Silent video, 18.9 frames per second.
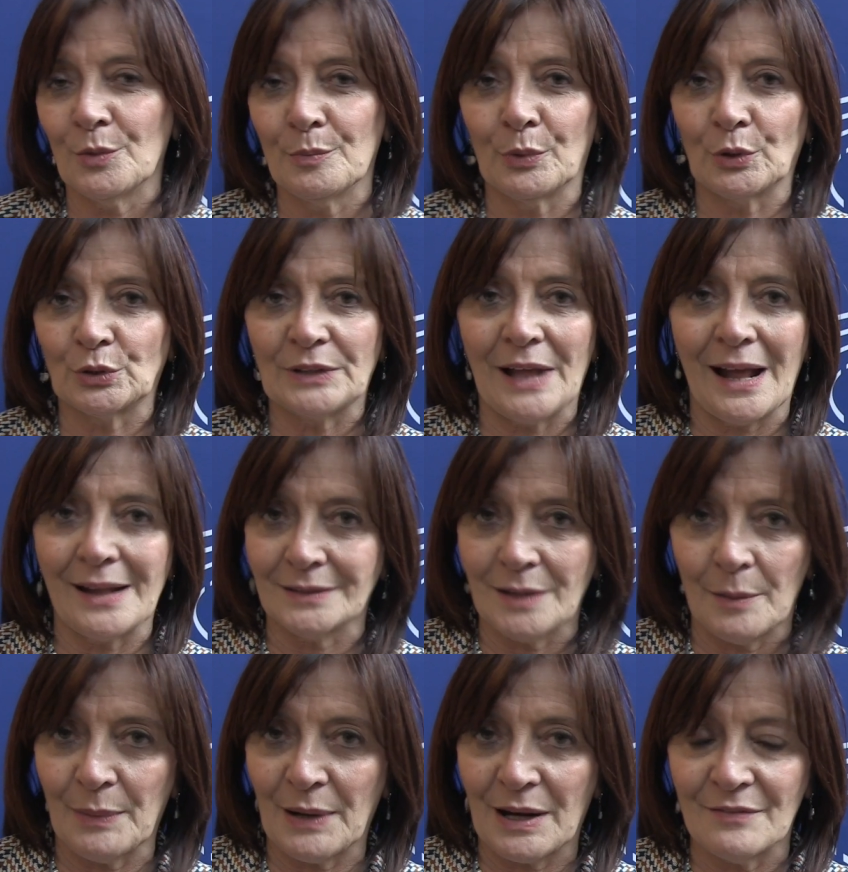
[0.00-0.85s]

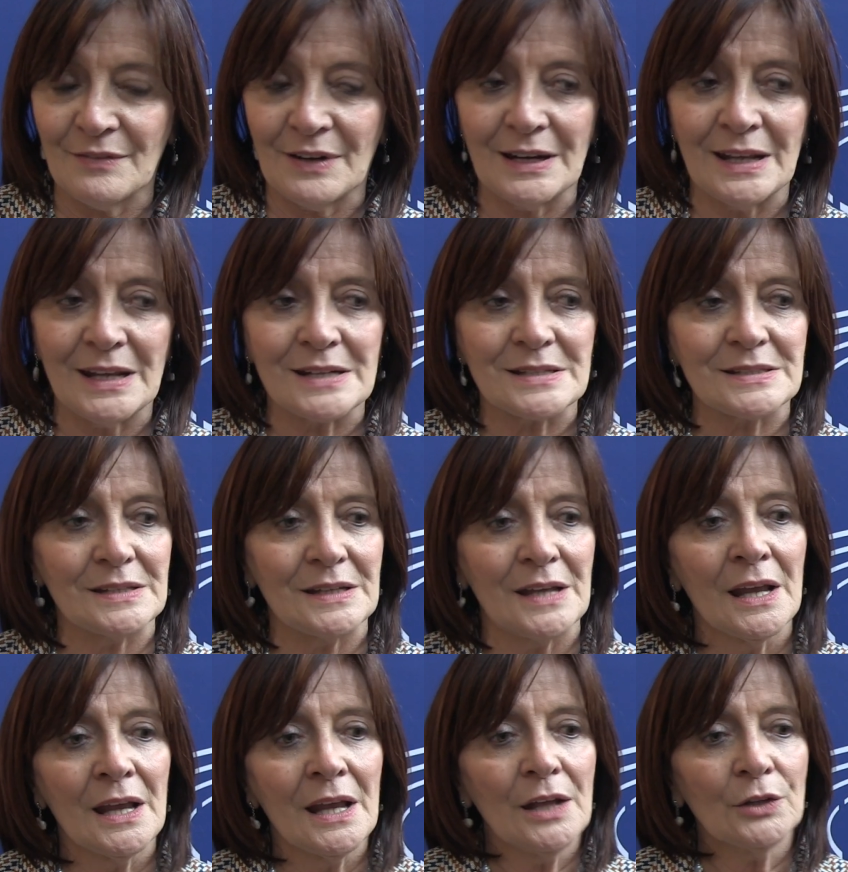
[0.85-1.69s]
importante per
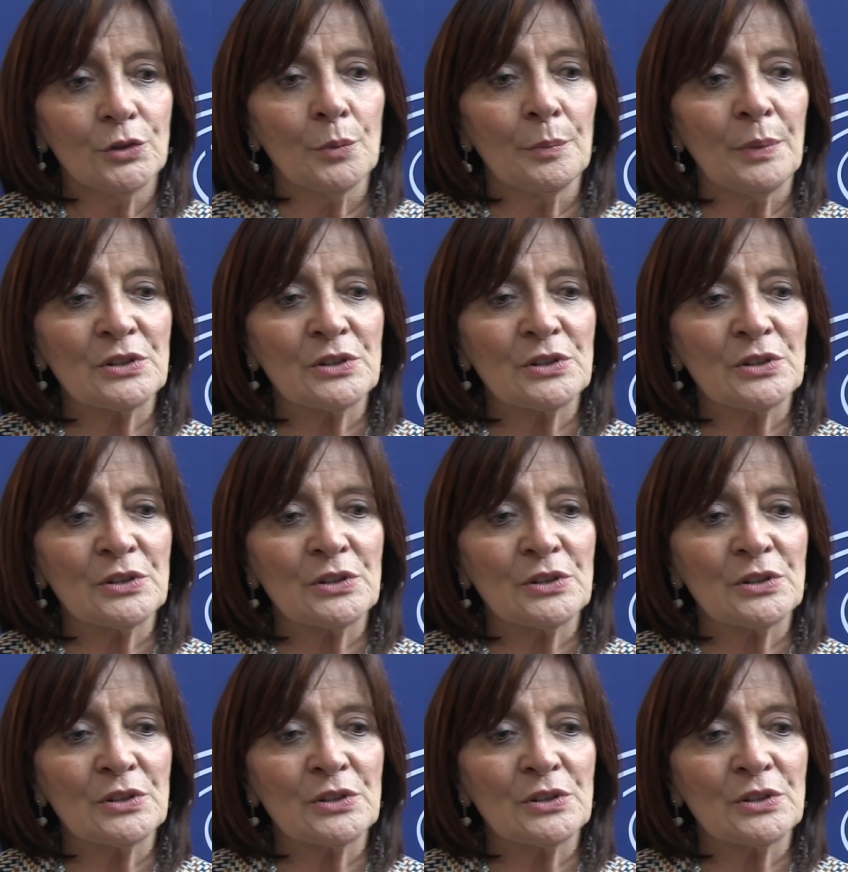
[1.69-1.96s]
avvalersi di un